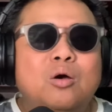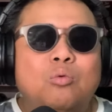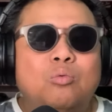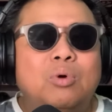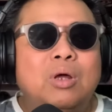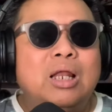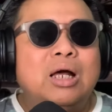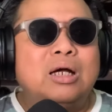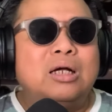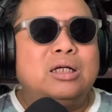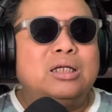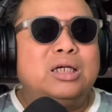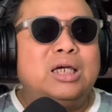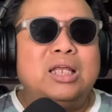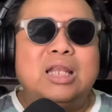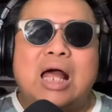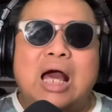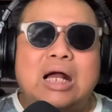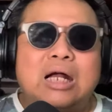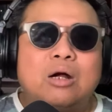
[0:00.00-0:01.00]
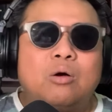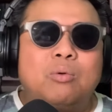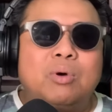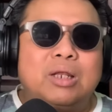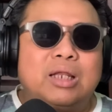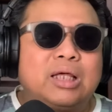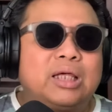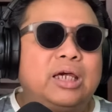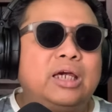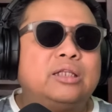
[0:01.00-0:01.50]
walang
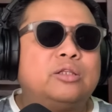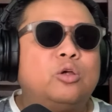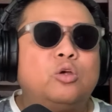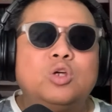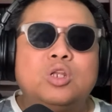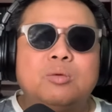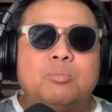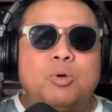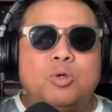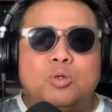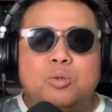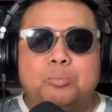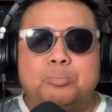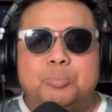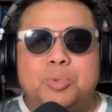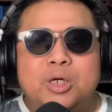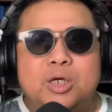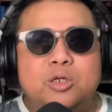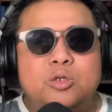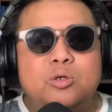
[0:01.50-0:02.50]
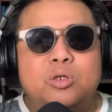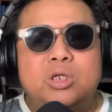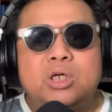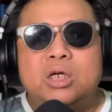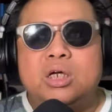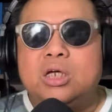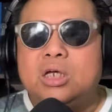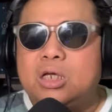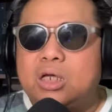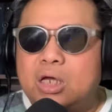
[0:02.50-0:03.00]
ginagawa. Nakita nyo naman yung video
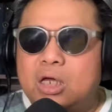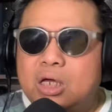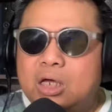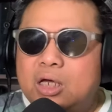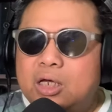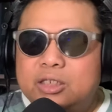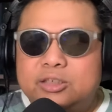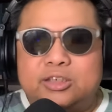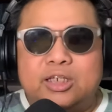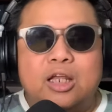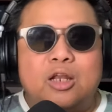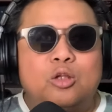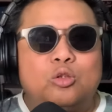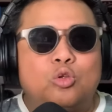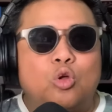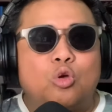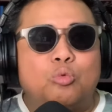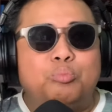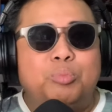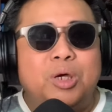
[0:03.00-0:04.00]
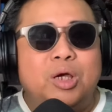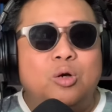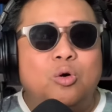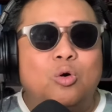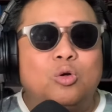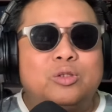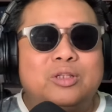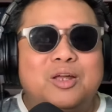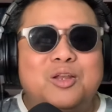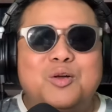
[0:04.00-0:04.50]
ni Senator
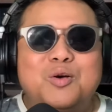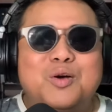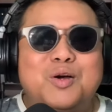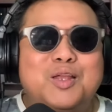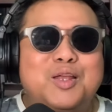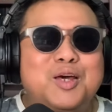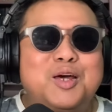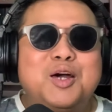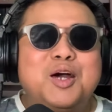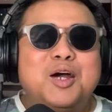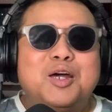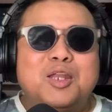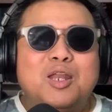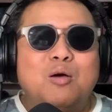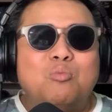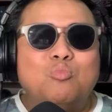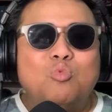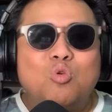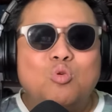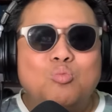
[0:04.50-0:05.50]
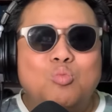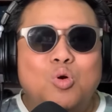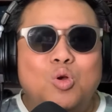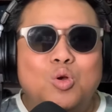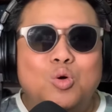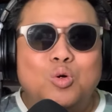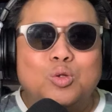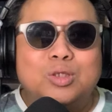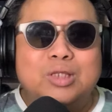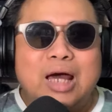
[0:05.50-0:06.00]
Bigote na
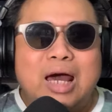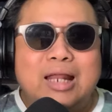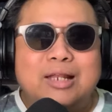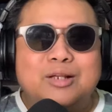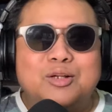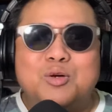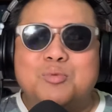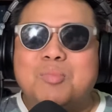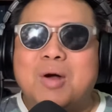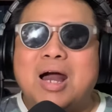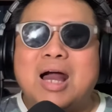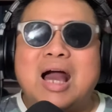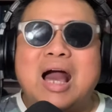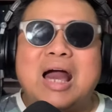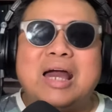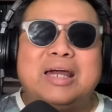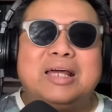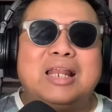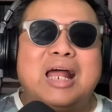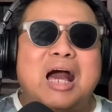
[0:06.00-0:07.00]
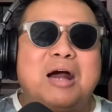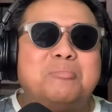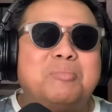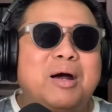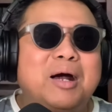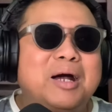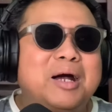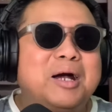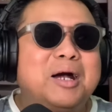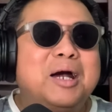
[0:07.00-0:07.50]
namumulutan, kumakain
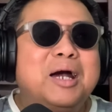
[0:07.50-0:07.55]
habang